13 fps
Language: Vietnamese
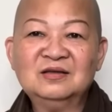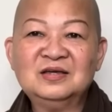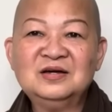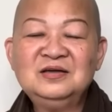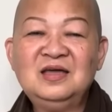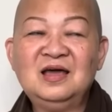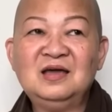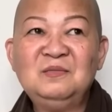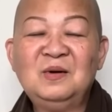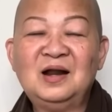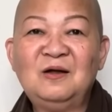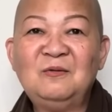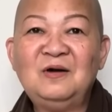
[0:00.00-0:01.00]
Những vị
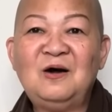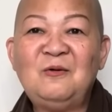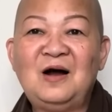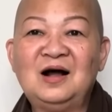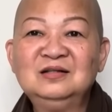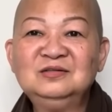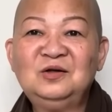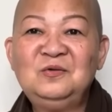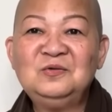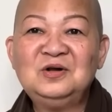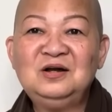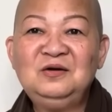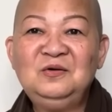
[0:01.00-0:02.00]
mà lâu lâu ẩn
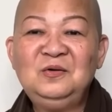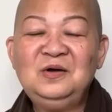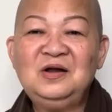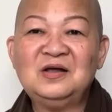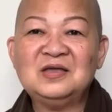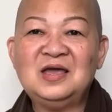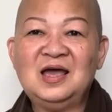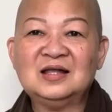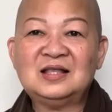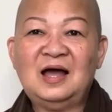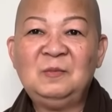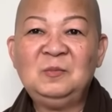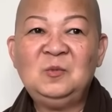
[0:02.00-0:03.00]
tu trên núi rồi về
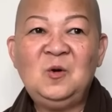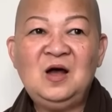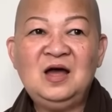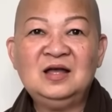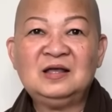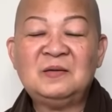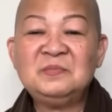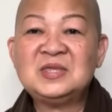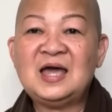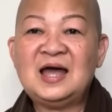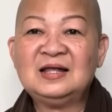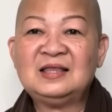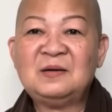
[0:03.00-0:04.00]
thăm quê, thăm
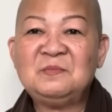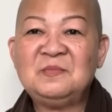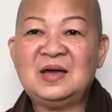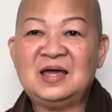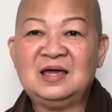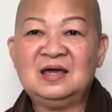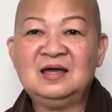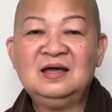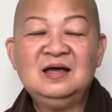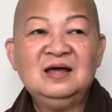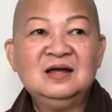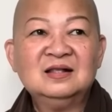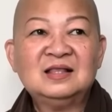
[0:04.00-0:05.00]
cha, thăm mẹ,
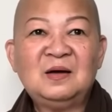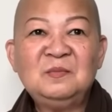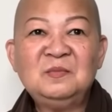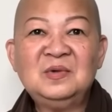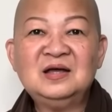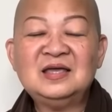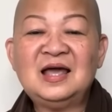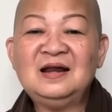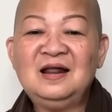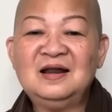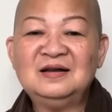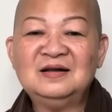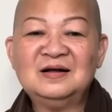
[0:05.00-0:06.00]
thăm gia
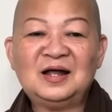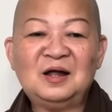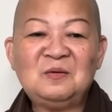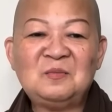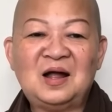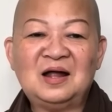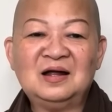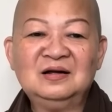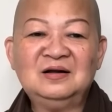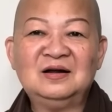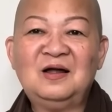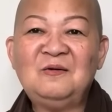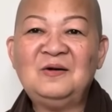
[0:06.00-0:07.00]
đình đó các bạn,
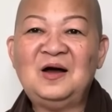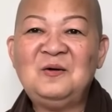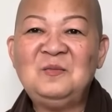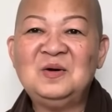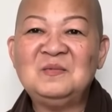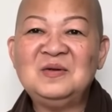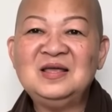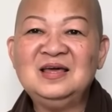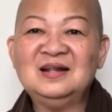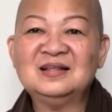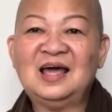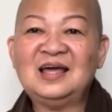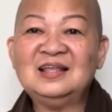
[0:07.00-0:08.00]
rồi lâu lâu mình mới
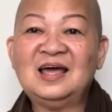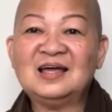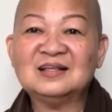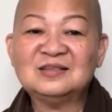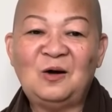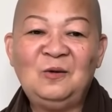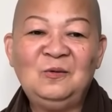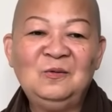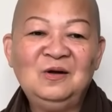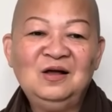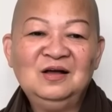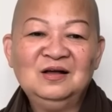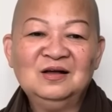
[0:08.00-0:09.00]
nhìn thấy thầy tu.
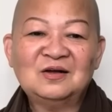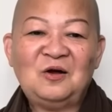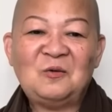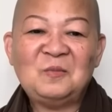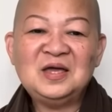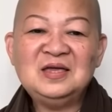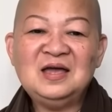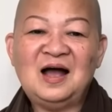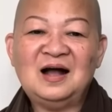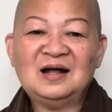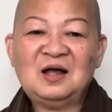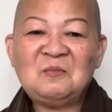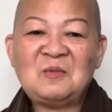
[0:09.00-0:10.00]
Còn bây
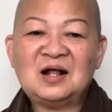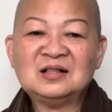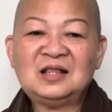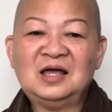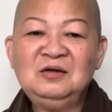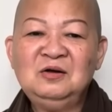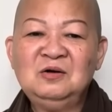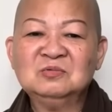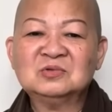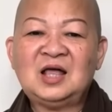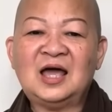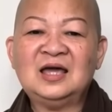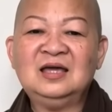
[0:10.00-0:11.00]
giờ các bạn thấy không,
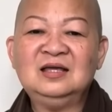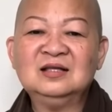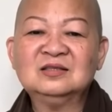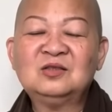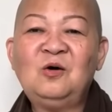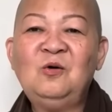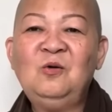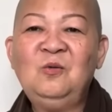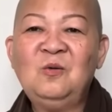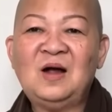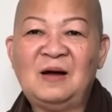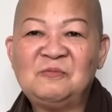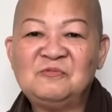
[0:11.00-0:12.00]
thầy tu
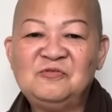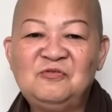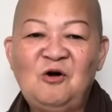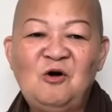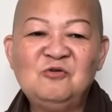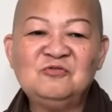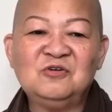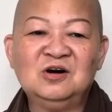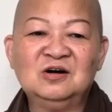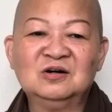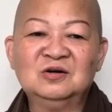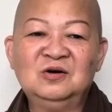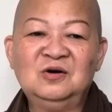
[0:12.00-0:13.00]
ngập phố
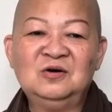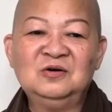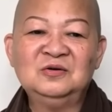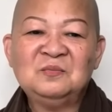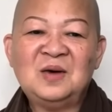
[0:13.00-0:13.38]
phường luôn.